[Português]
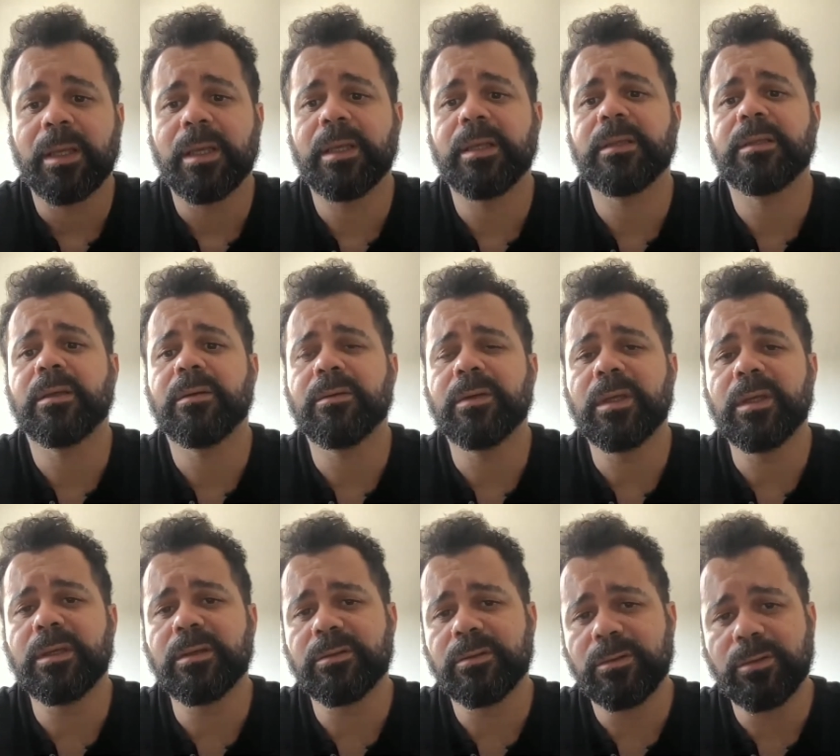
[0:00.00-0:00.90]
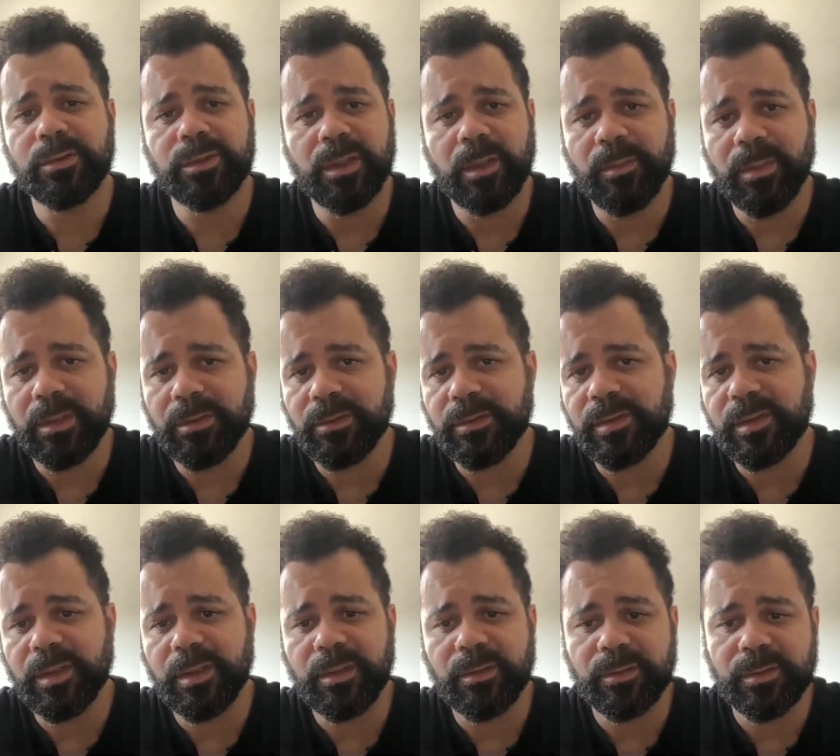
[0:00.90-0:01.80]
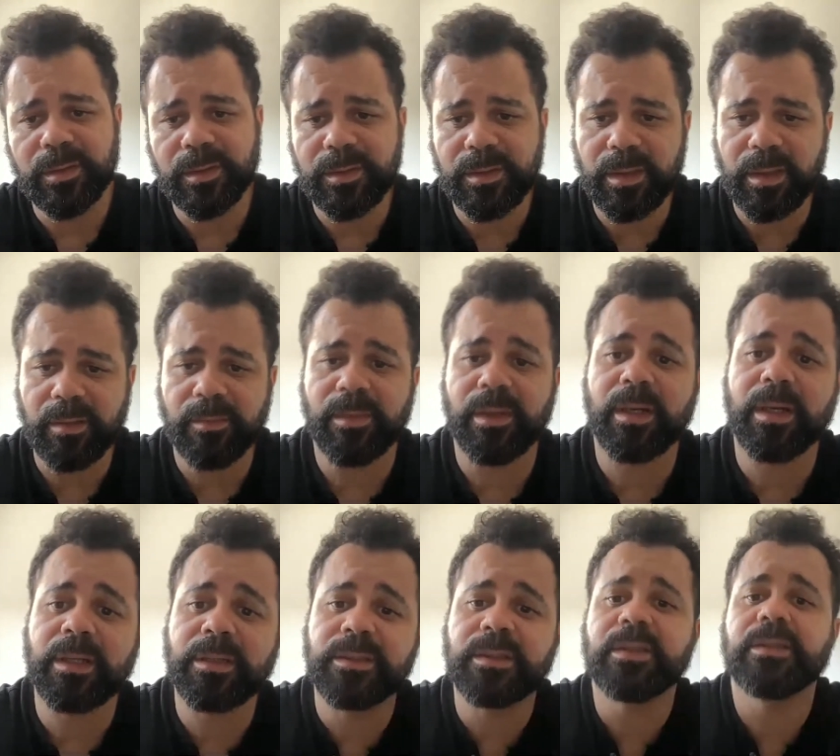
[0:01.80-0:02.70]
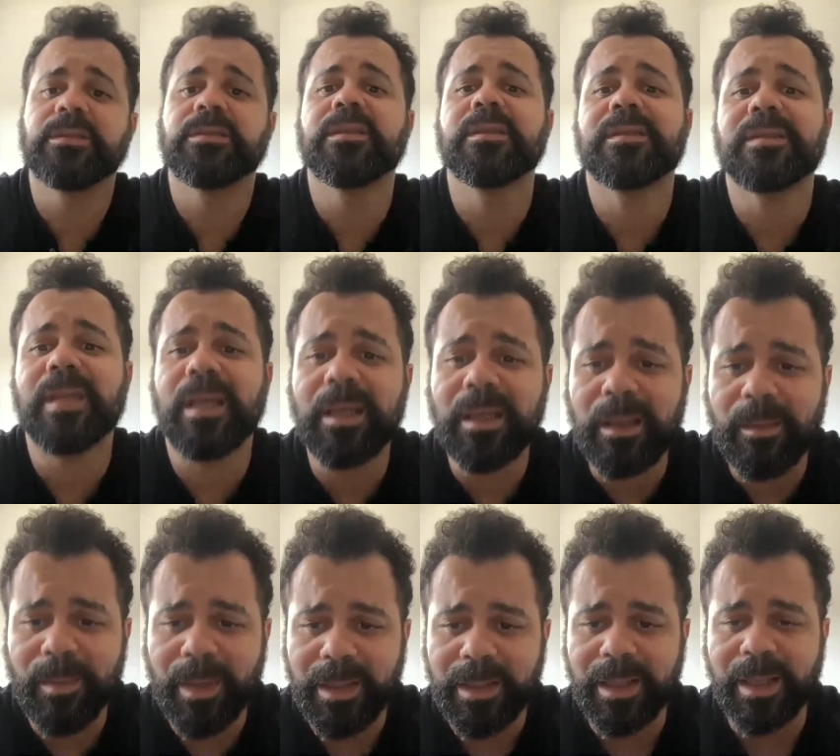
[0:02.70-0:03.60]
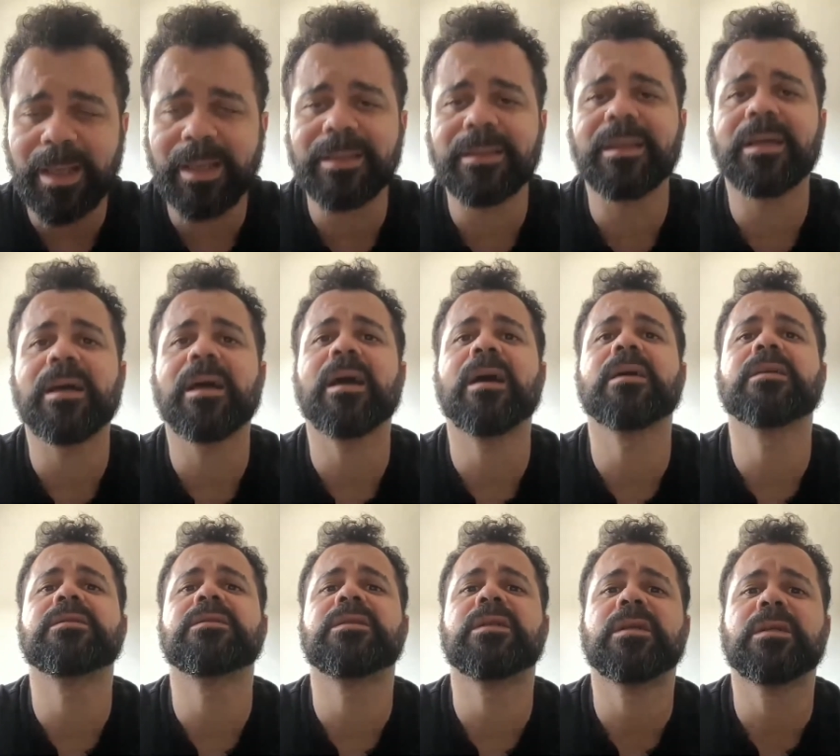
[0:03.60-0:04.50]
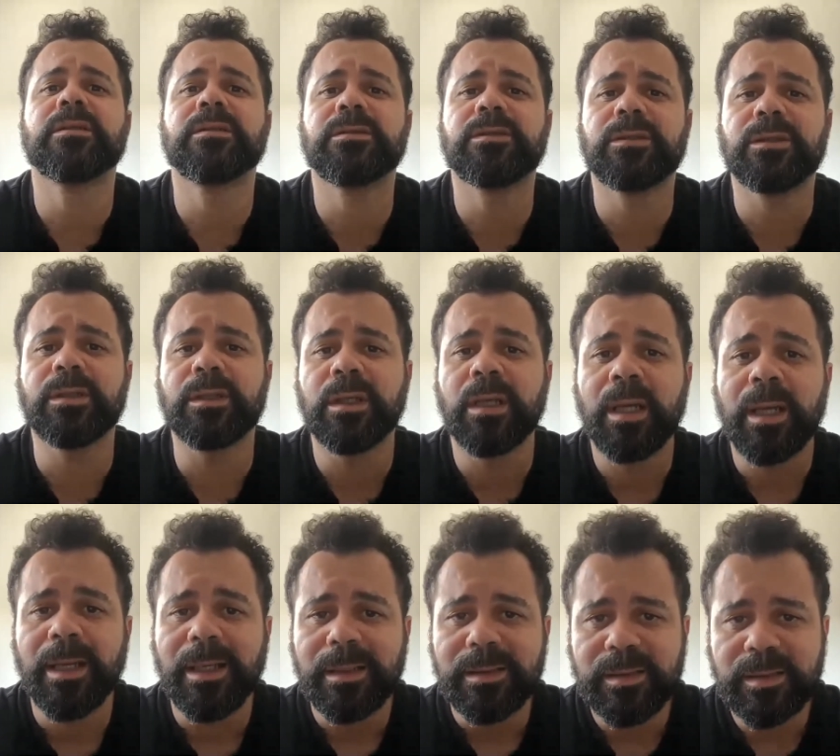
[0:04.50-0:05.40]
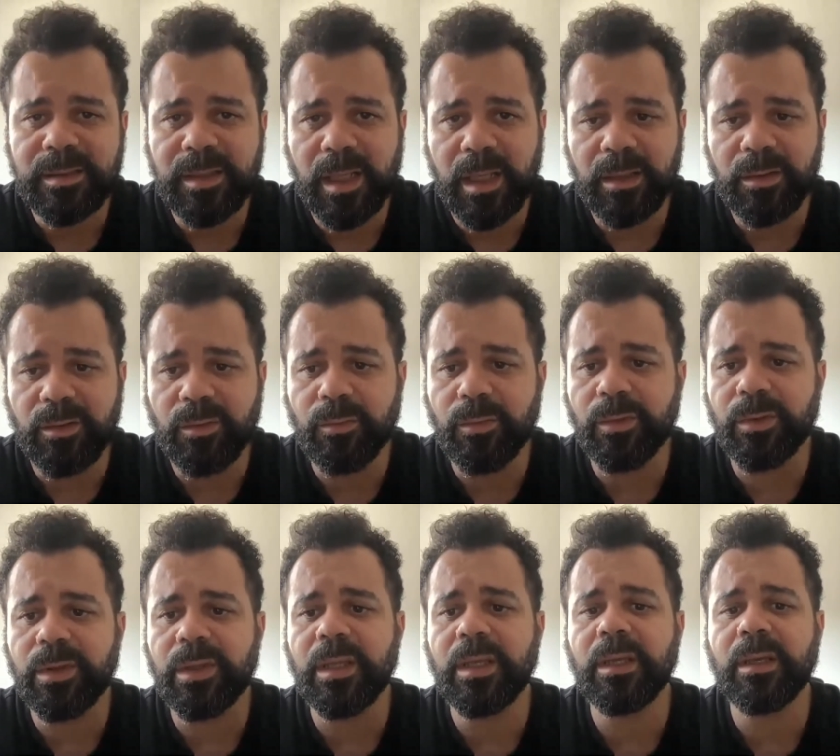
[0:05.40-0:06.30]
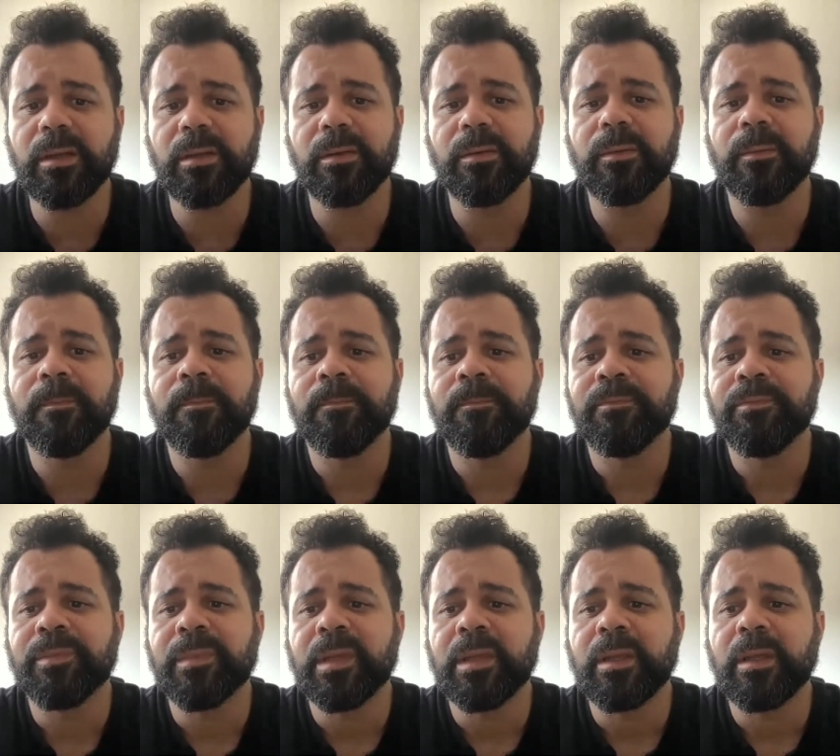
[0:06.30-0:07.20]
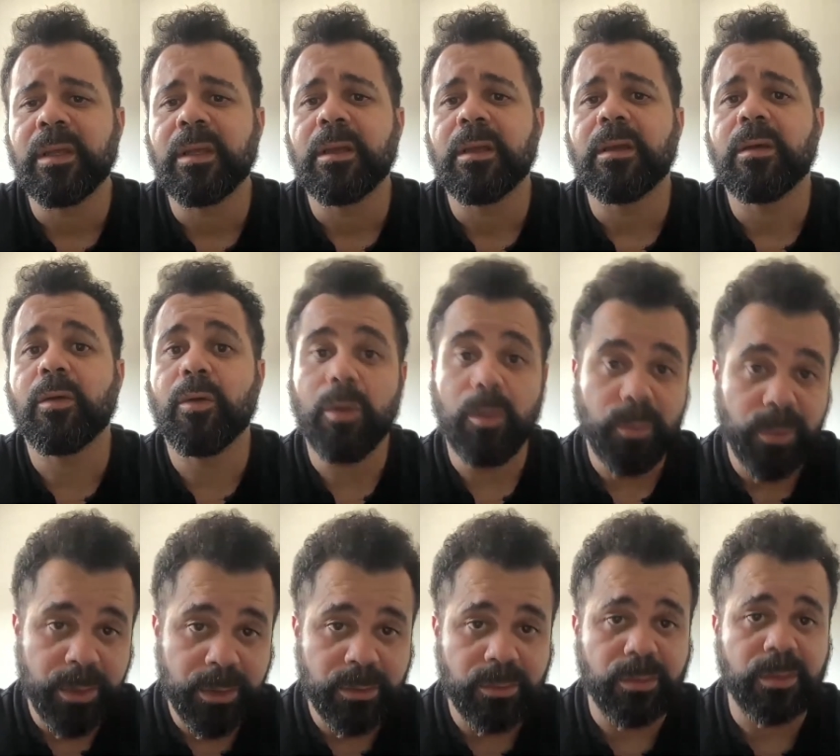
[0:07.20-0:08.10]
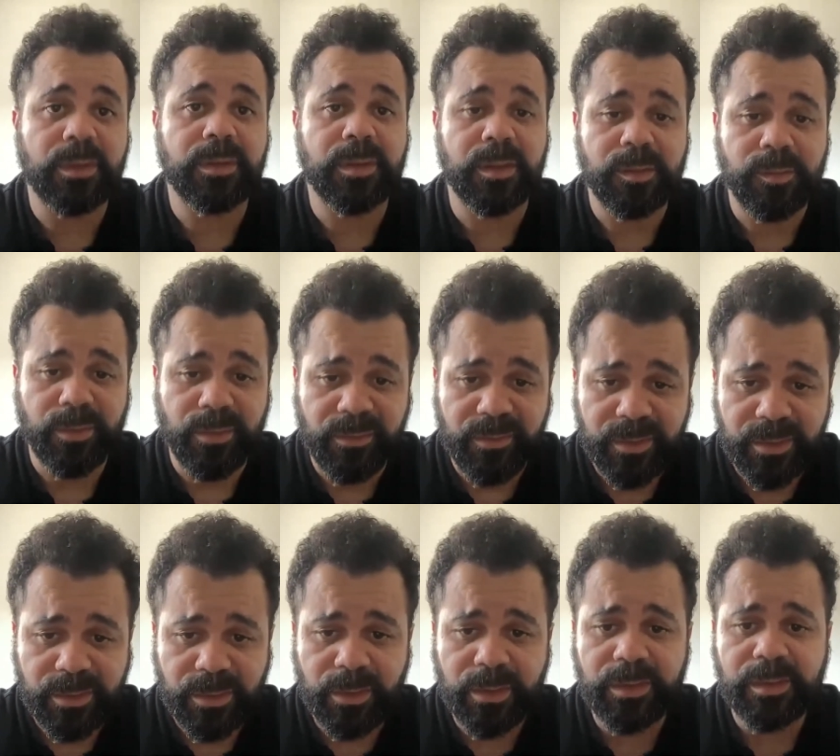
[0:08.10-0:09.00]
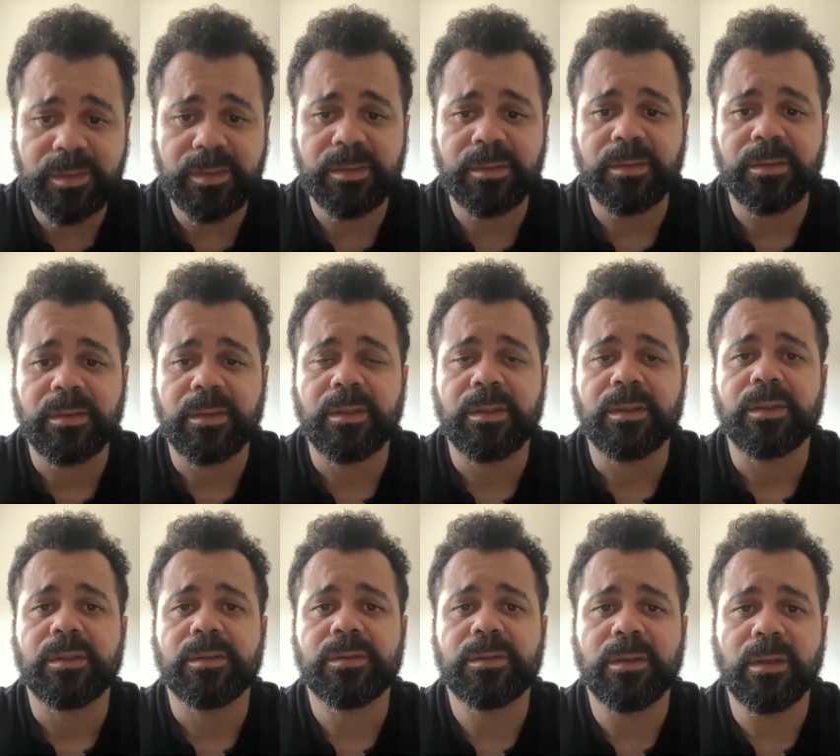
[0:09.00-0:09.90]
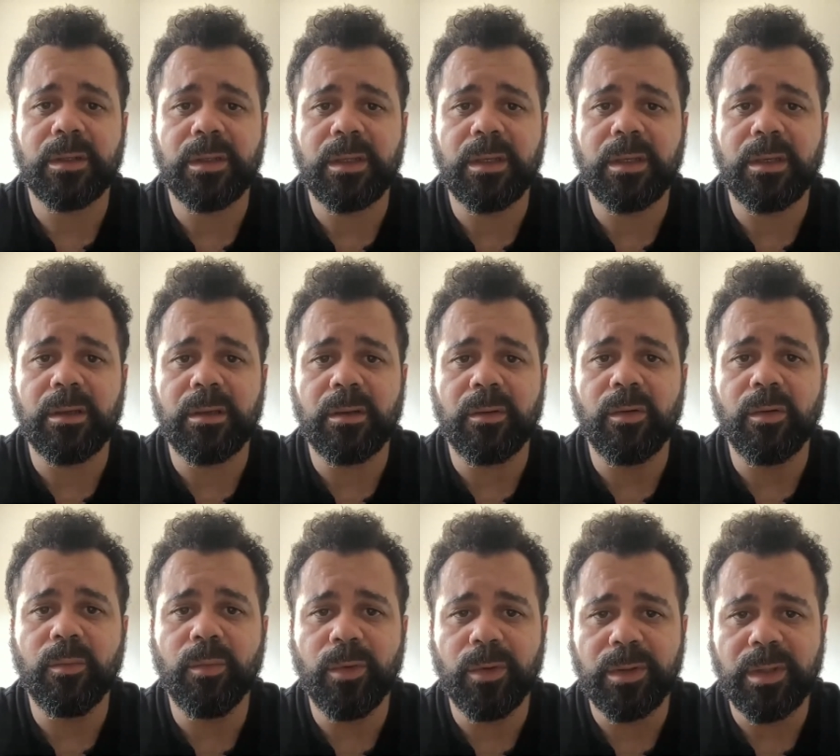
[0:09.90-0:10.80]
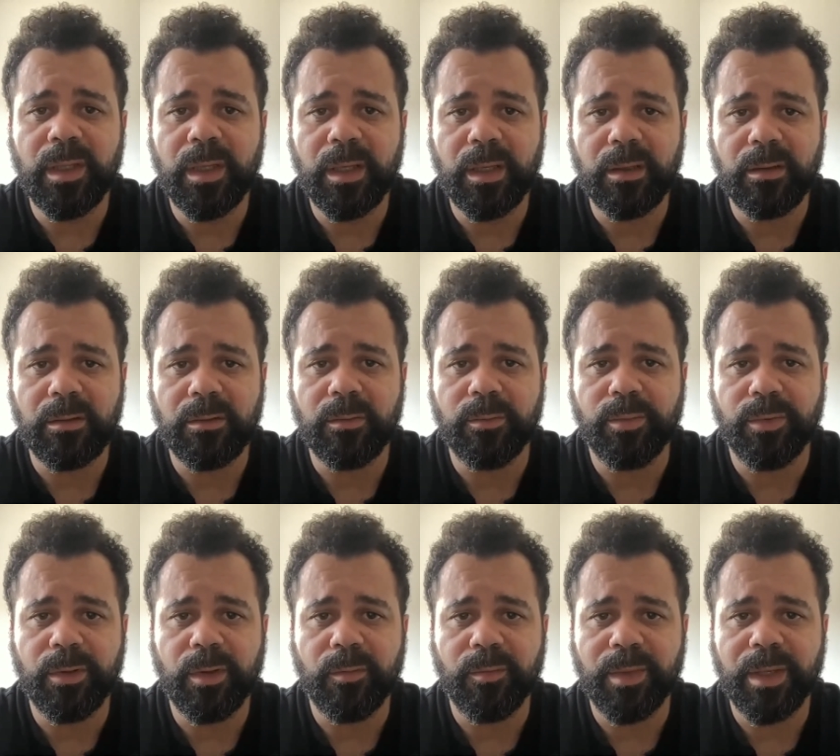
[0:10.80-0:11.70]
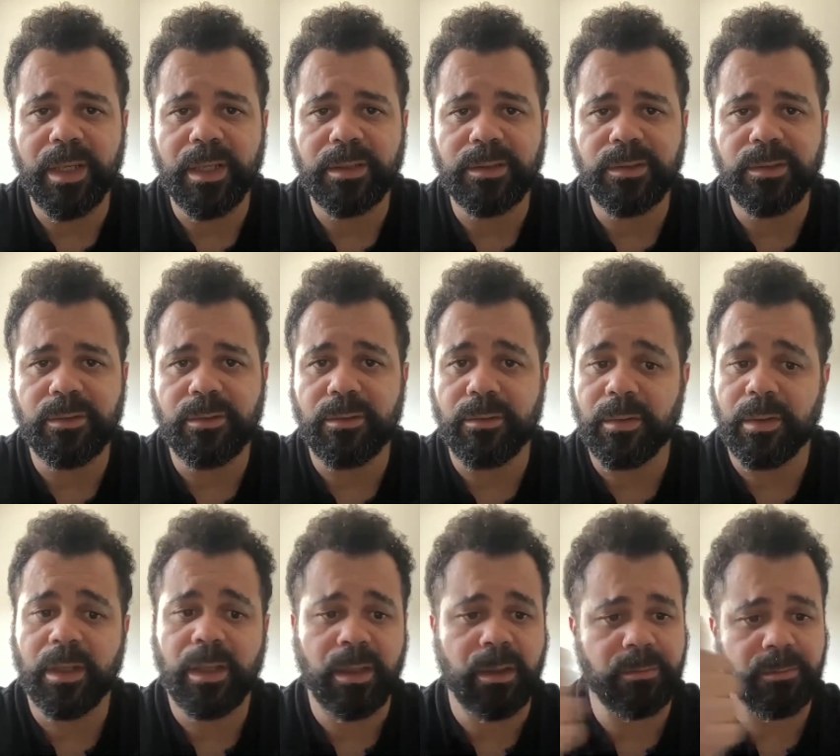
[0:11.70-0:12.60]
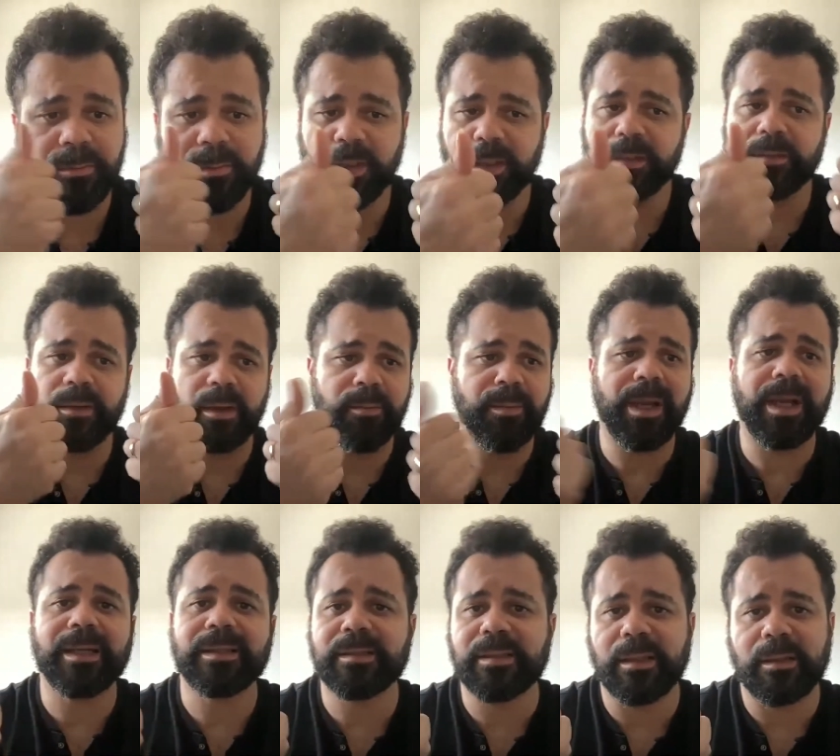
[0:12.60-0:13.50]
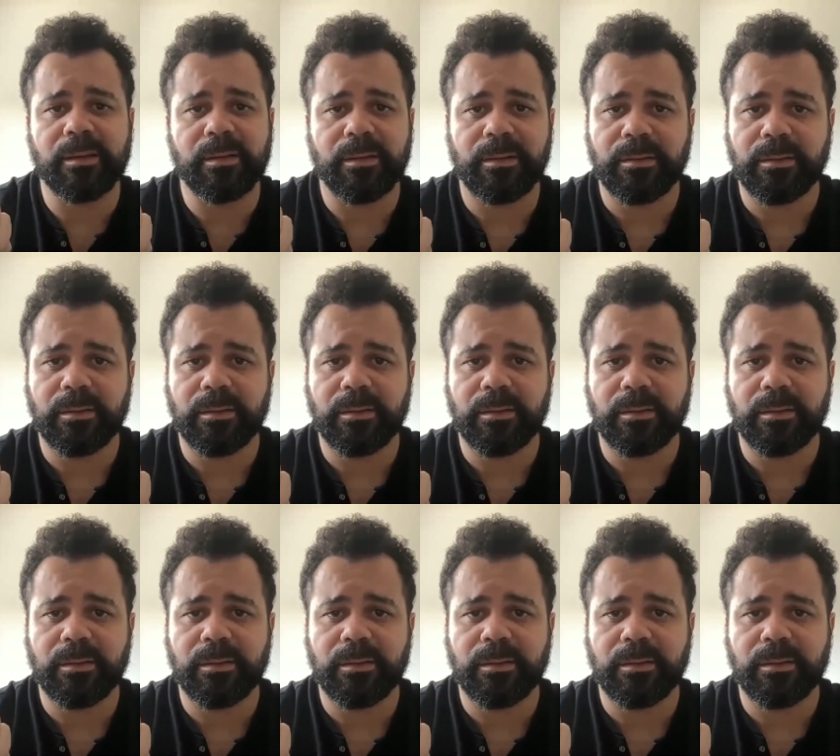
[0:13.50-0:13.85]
Então, o que, que eu estou chamando de seguir o sistema? A gente segue a manada, a gente segue o modelo, como em todas as profissões, só que o modelo para o médico é, mano, é massa